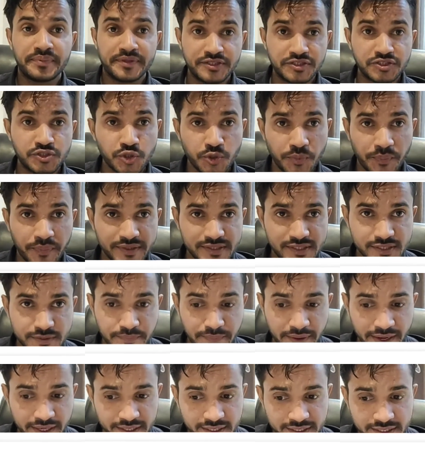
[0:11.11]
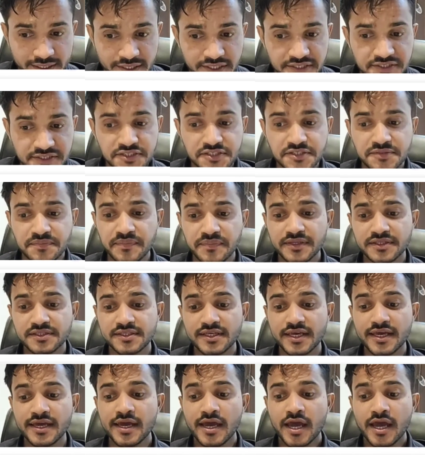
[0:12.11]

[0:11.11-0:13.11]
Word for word: बीस रुपए स्पेंड की जिसमें से